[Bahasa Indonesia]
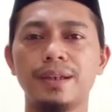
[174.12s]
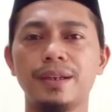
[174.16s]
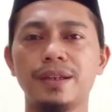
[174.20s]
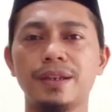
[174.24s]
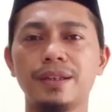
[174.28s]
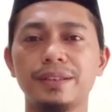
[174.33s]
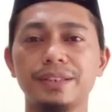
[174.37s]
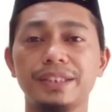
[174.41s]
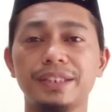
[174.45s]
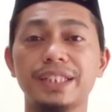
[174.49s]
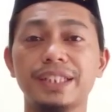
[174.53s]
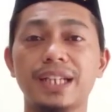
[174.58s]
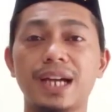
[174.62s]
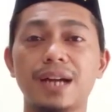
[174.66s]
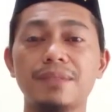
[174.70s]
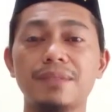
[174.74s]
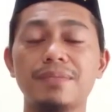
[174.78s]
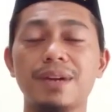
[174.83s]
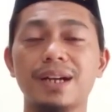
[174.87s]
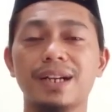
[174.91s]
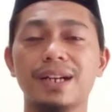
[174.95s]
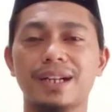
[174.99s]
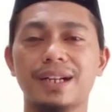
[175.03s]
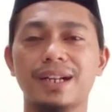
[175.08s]
Jika
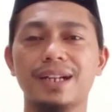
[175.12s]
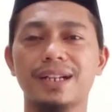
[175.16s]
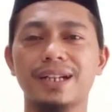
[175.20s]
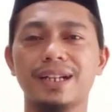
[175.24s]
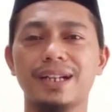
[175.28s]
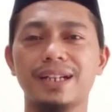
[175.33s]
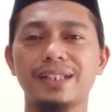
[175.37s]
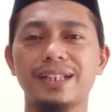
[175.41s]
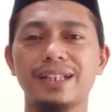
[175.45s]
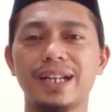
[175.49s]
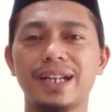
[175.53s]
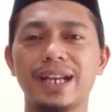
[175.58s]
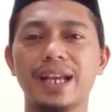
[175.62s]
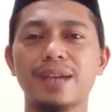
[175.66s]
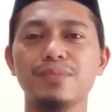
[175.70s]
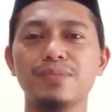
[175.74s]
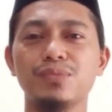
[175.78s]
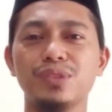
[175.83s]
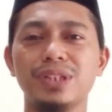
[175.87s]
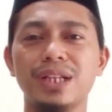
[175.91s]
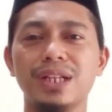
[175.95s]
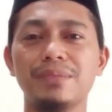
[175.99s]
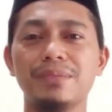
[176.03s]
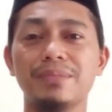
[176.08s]
abang, kakak, dan ayah
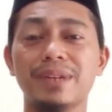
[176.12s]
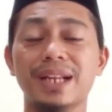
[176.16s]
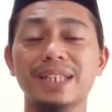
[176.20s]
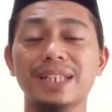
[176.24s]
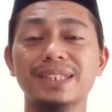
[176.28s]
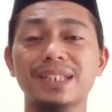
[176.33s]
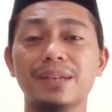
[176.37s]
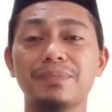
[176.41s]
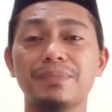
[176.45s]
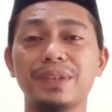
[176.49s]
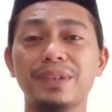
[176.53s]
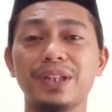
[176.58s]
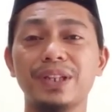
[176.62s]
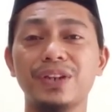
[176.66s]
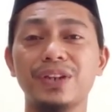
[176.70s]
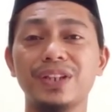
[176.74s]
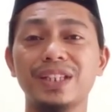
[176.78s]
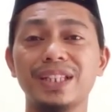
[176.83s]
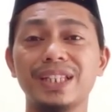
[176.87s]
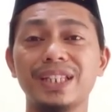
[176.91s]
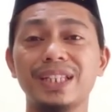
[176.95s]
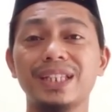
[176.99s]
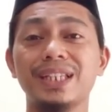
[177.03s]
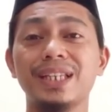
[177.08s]
bunda merasa video
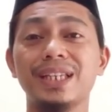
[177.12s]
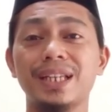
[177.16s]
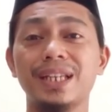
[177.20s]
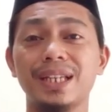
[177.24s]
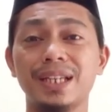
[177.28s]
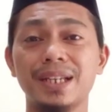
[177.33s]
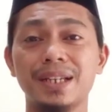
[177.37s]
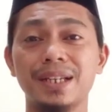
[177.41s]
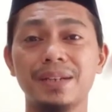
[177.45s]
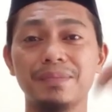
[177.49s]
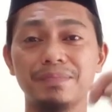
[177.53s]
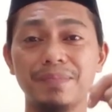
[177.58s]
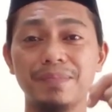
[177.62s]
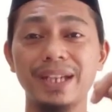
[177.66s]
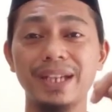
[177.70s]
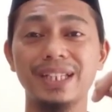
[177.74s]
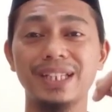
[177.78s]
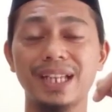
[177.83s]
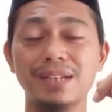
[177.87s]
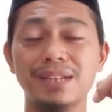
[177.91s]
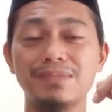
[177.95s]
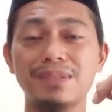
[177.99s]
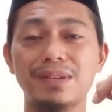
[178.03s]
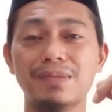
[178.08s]
ini baik dan
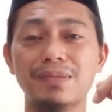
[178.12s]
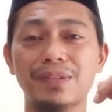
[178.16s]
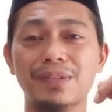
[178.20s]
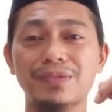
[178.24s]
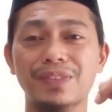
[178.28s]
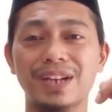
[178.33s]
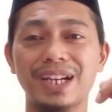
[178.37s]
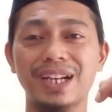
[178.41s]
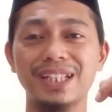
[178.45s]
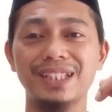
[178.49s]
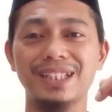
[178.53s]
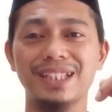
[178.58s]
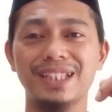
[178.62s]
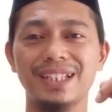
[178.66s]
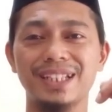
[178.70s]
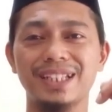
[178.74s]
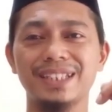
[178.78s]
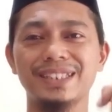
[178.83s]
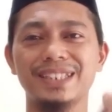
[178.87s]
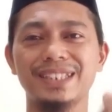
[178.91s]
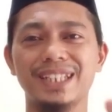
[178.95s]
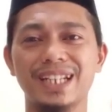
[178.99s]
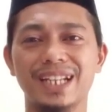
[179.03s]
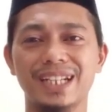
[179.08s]
bermanfaat,
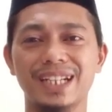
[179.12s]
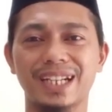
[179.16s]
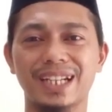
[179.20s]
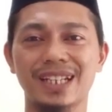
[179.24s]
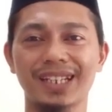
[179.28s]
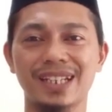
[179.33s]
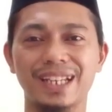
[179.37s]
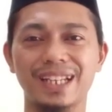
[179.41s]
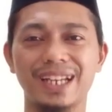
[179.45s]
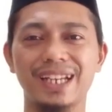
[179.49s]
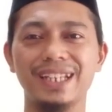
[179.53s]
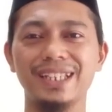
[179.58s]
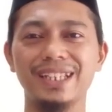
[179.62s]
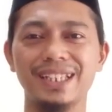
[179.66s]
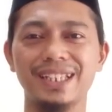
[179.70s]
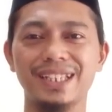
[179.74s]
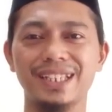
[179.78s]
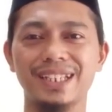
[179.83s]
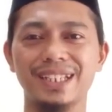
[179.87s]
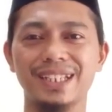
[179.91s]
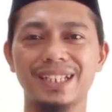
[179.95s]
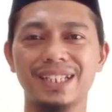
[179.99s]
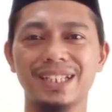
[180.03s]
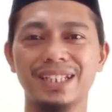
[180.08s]
silahkan like,
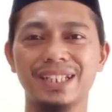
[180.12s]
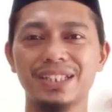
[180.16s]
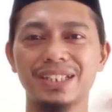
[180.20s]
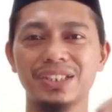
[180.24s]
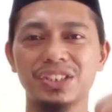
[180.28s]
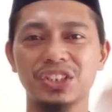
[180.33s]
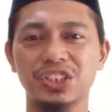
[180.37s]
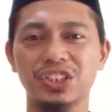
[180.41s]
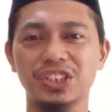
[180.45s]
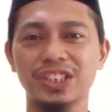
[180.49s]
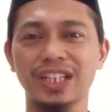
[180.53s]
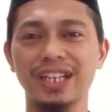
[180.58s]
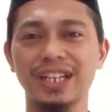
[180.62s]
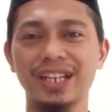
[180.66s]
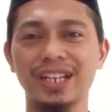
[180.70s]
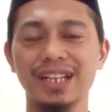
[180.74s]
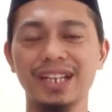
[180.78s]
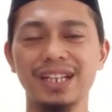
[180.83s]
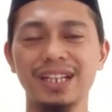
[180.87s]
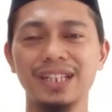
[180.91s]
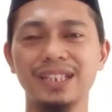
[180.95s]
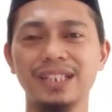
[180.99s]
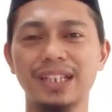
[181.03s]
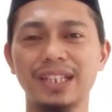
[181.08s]
share,
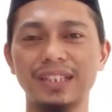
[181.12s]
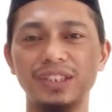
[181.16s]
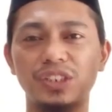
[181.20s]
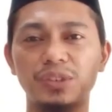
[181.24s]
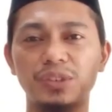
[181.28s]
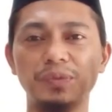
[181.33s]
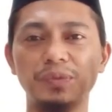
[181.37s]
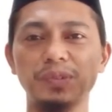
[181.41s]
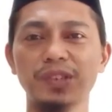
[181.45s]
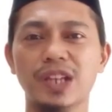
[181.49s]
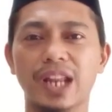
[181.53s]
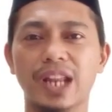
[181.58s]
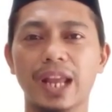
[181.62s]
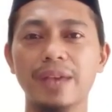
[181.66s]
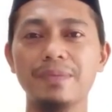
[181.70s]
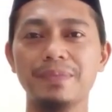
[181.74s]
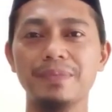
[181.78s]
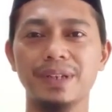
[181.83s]
dan subscribe.